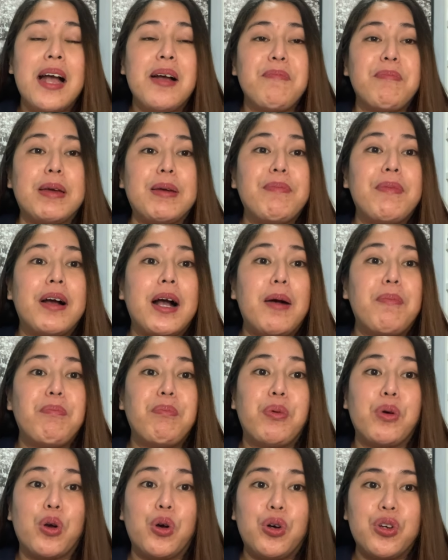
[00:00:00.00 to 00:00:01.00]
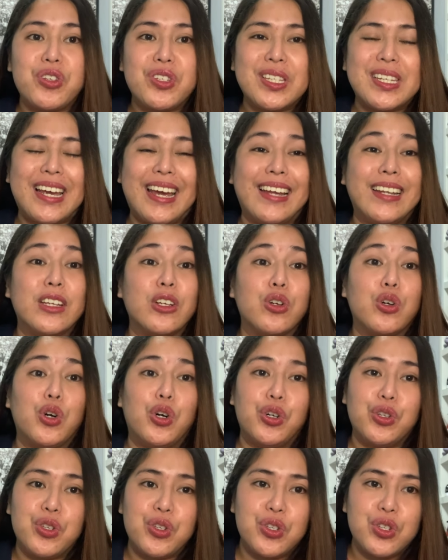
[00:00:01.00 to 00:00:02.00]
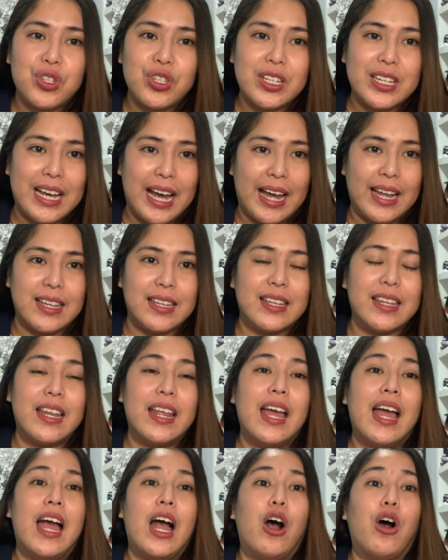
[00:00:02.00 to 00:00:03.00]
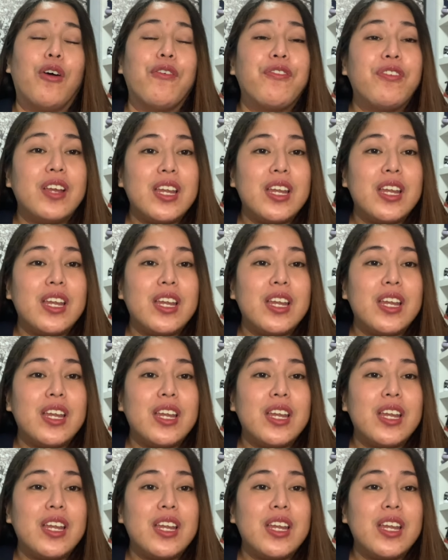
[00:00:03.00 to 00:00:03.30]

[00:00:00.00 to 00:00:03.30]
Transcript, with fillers: may mga pros and cons yan of